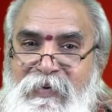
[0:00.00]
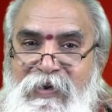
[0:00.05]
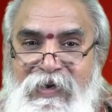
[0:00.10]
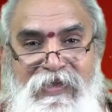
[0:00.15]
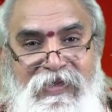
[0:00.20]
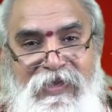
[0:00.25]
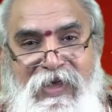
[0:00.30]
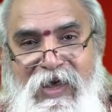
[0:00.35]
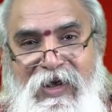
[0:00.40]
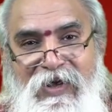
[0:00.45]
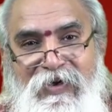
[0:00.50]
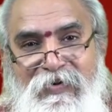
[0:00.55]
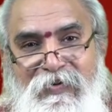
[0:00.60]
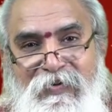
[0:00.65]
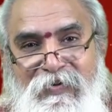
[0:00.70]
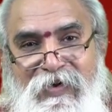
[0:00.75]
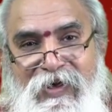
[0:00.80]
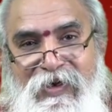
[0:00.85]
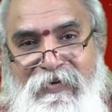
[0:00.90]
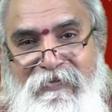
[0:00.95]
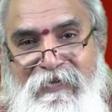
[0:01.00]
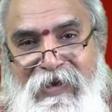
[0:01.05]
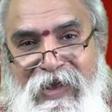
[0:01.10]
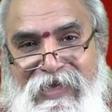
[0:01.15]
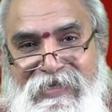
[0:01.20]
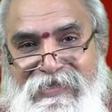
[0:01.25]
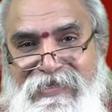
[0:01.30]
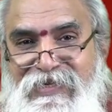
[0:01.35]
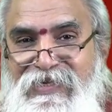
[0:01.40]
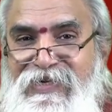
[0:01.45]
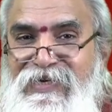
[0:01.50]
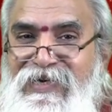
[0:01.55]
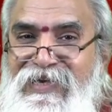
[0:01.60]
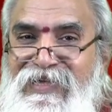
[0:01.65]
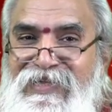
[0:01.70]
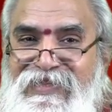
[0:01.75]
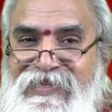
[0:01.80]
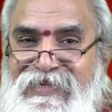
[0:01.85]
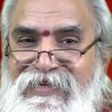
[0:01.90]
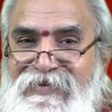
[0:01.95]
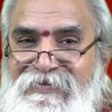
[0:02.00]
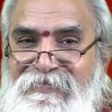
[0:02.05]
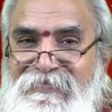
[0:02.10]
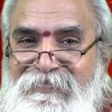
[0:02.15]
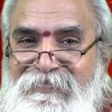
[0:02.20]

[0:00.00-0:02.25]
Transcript: ఫలితాలను కూడా వ్రాసినట్లయితే